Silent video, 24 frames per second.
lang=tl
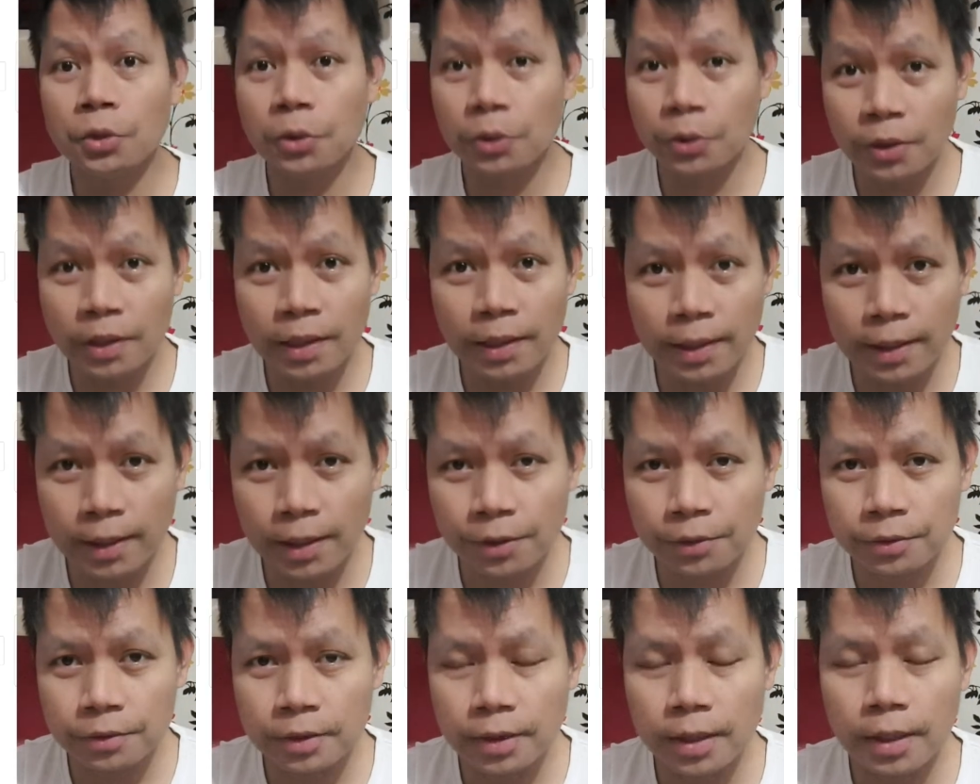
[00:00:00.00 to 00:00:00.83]
Google
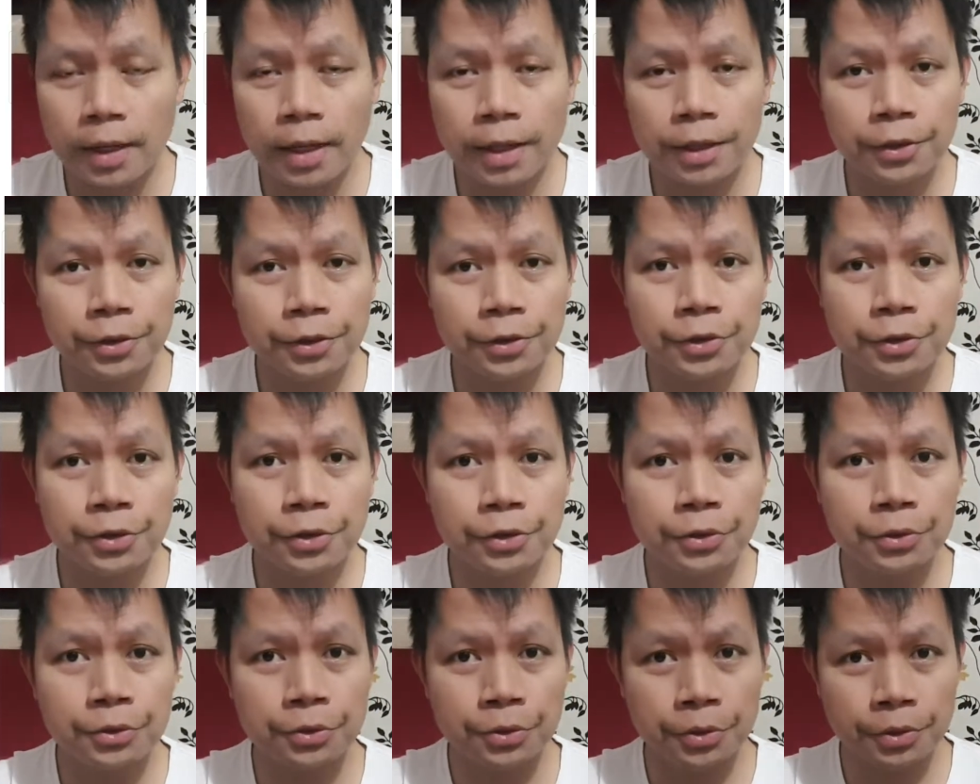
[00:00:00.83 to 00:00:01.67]
account and under your
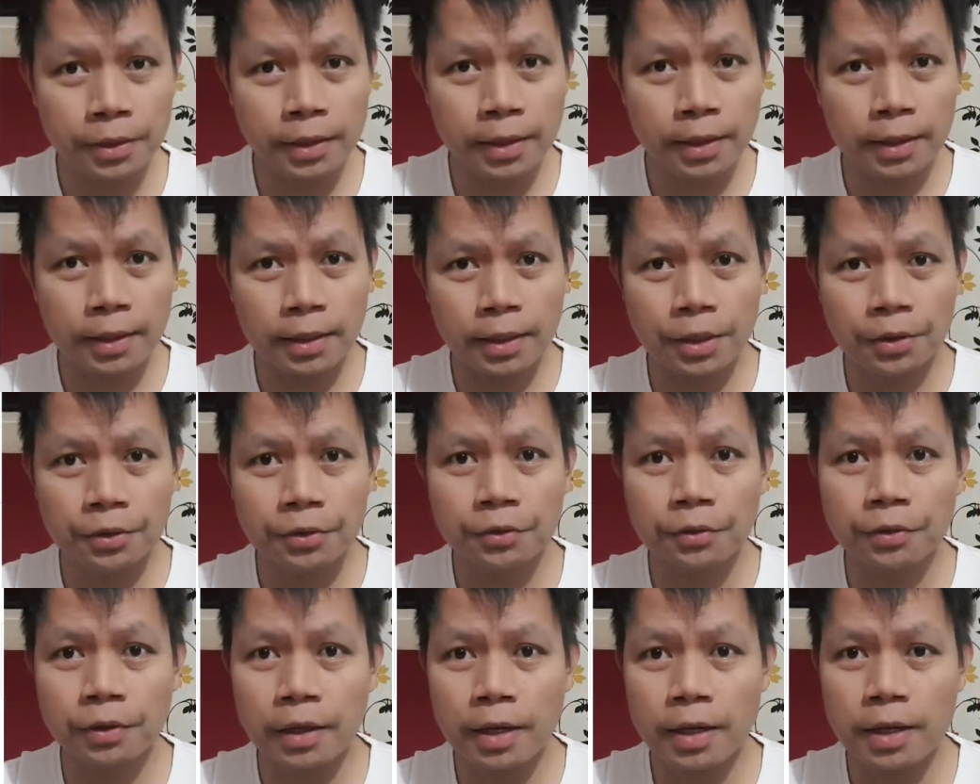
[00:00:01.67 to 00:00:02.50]
Google
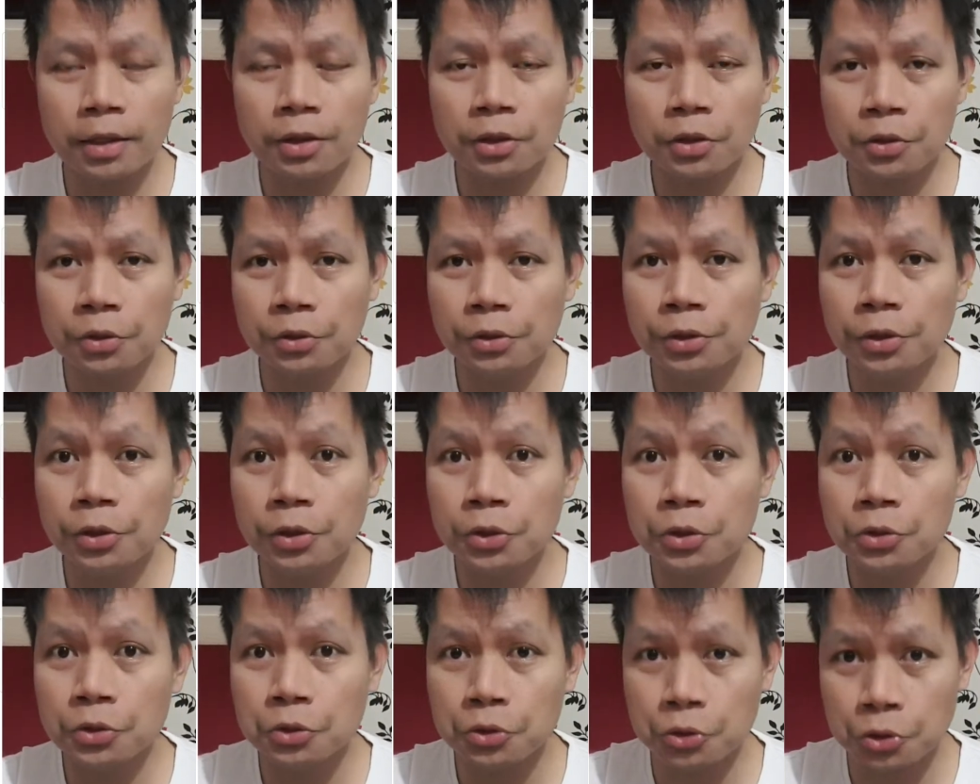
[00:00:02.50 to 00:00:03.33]
account, create your
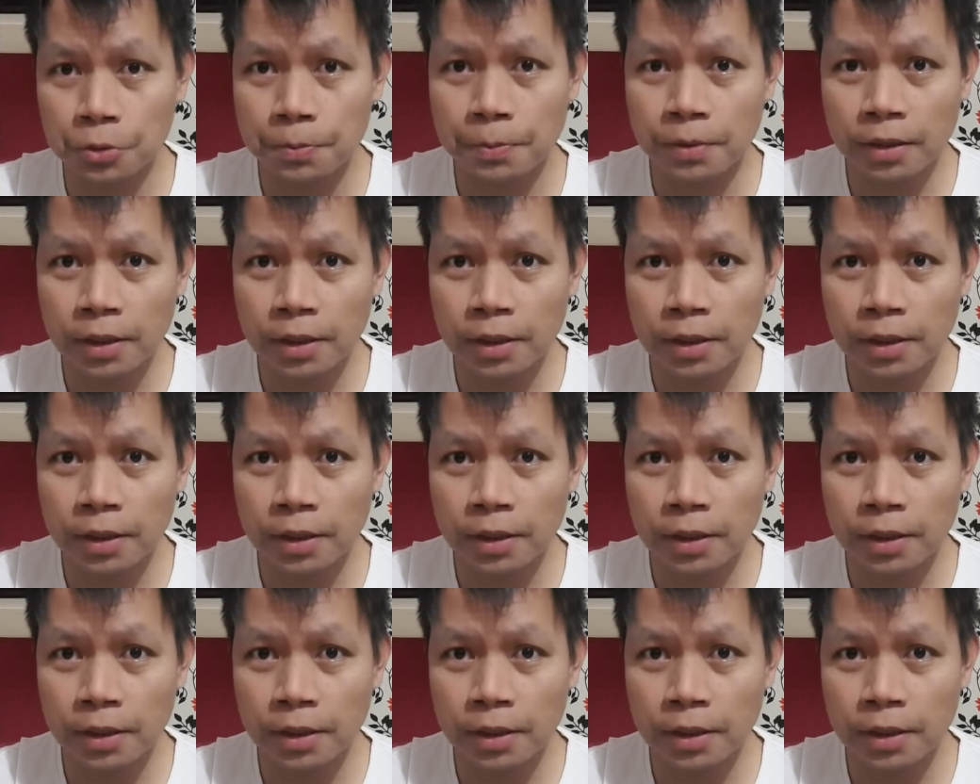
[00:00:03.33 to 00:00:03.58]
YouTube